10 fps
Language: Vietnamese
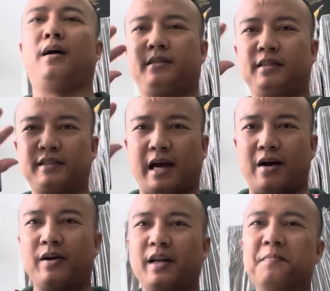À, xin
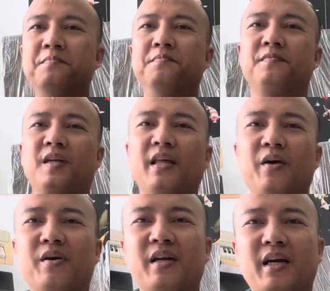chào anh em giới thiệu
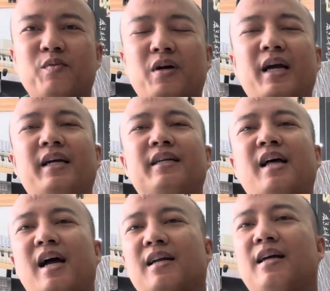với anh em một cây
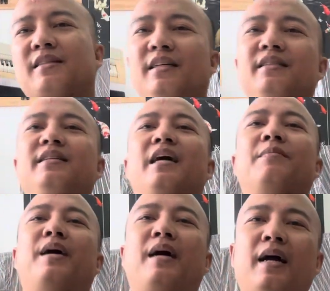guitar classic
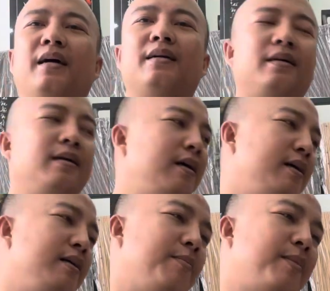Yamaha
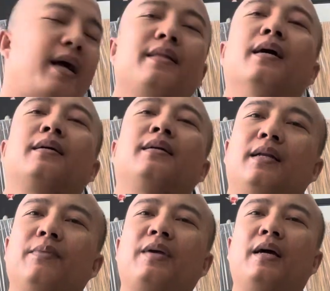à, Yamaha Nhật nha anh
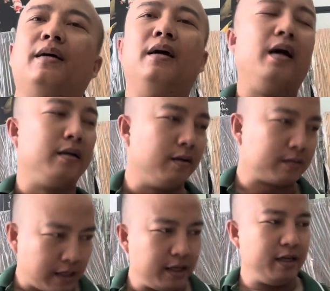em nha được
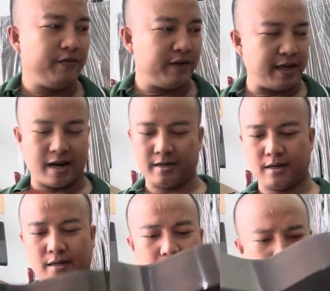thanh lý với giá
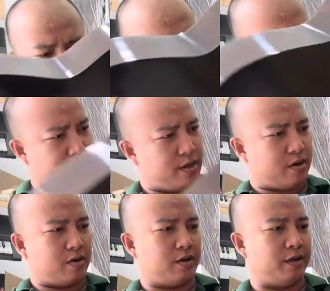rất là tốt để mình
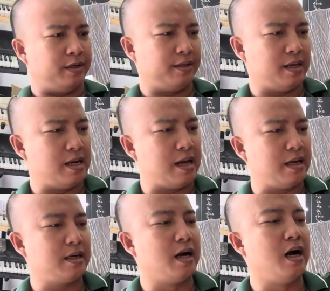coi coi đây là
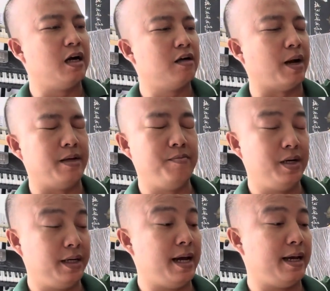
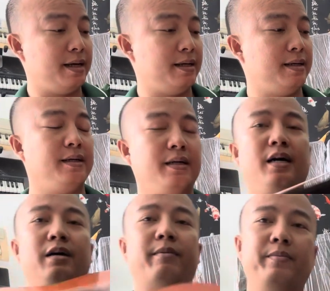G70D
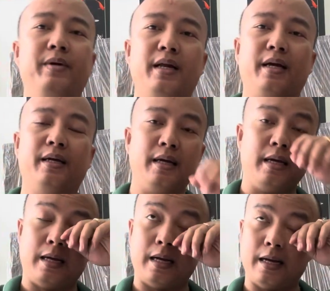G70D
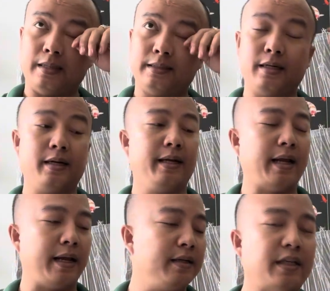à, series
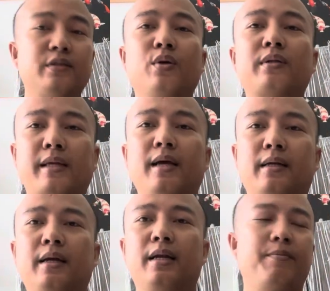này được sản xuất tại
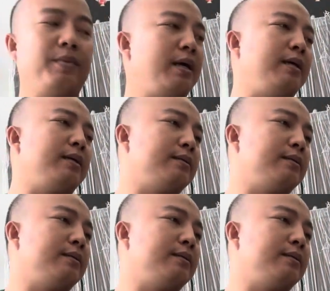Nhật nha anh em nha